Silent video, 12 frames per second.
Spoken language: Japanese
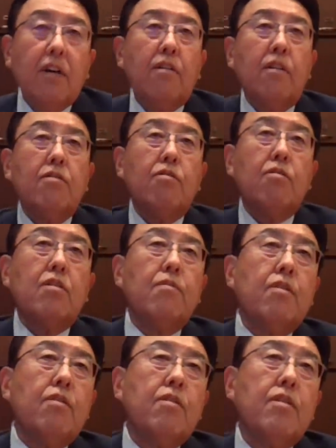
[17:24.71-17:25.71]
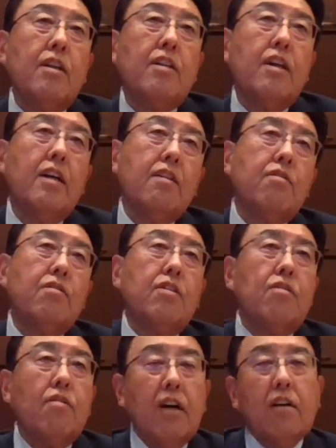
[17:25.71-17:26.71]
我々のとこでも、だいたい9
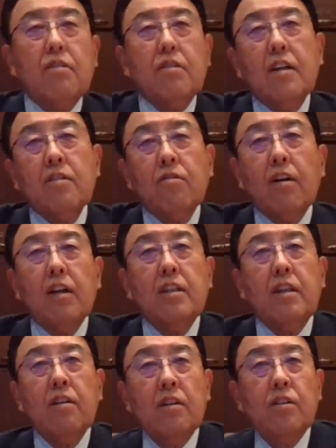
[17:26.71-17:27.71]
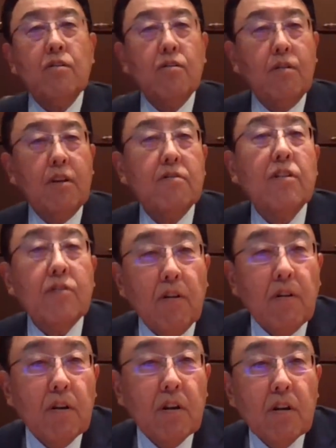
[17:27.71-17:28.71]
時とか9時半とかに塾終わるで
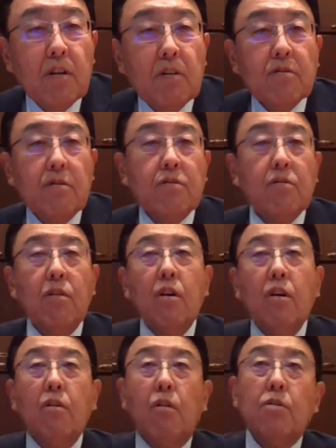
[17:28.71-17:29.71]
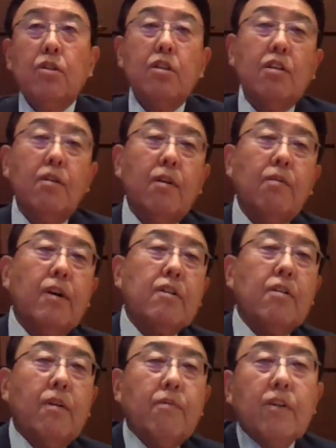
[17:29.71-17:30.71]
しょ。はい。そうすると、おじい様、おば
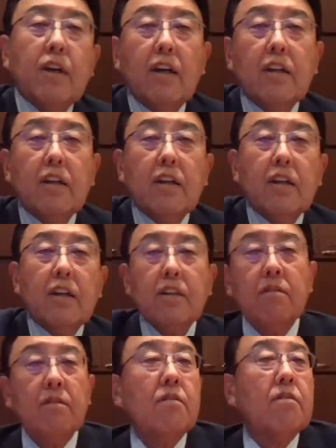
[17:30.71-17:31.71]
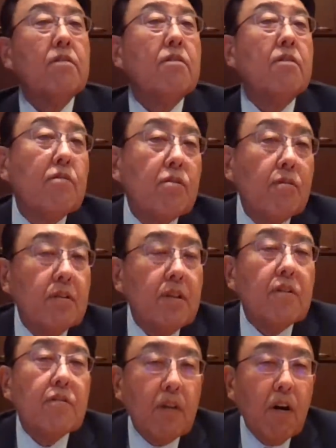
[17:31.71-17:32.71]
あ様迎えに来てるってい
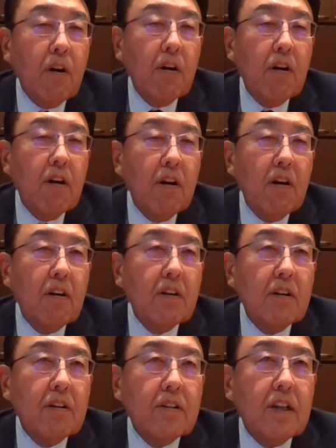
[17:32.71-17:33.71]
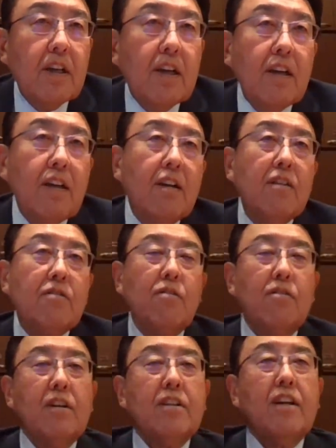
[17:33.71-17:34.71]
うこと多いんですよ。なるほど。で、
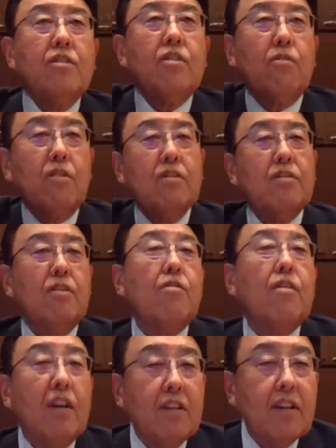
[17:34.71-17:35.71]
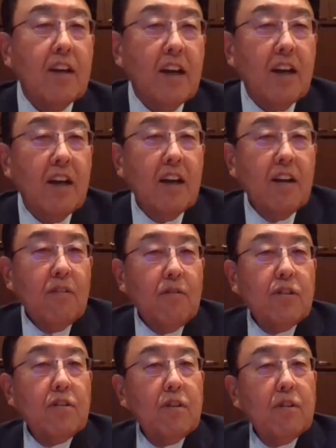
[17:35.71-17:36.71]
その方が職員室に来られて、
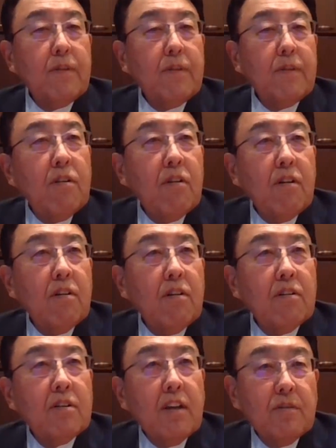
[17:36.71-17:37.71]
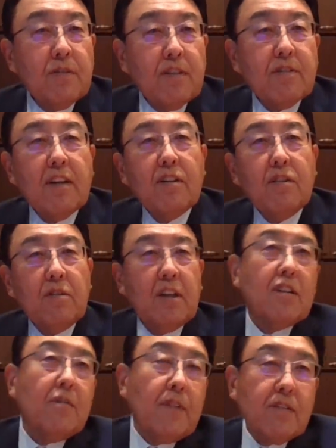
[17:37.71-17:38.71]
うん、うちの孫、大丈夫ですか
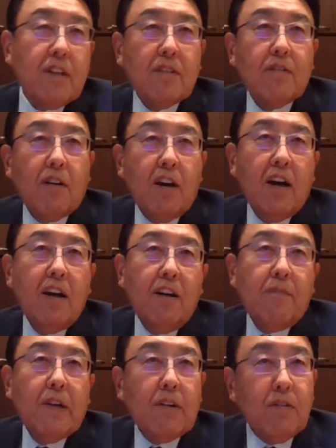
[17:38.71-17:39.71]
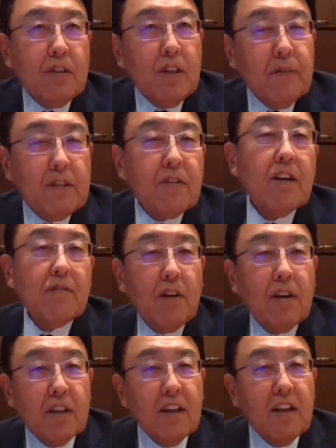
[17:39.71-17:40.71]
どうなってますかとか、うん、勉強してます
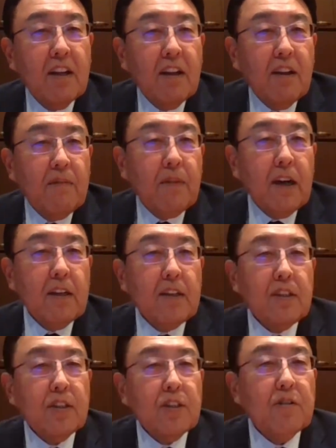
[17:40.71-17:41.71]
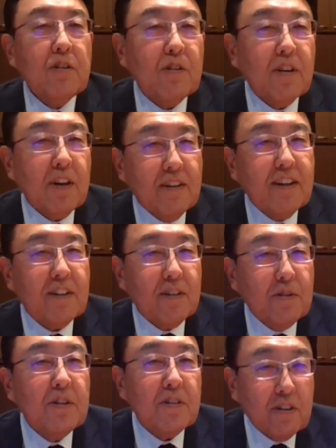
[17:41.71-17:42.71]
かとかね。毎日のように来られる方
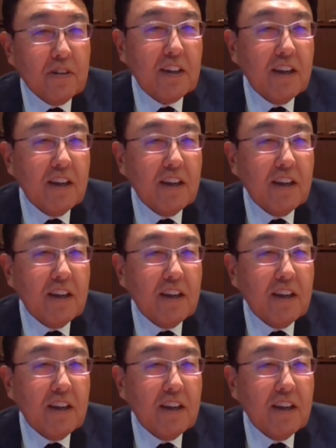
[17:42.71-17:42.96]
多いんですよね。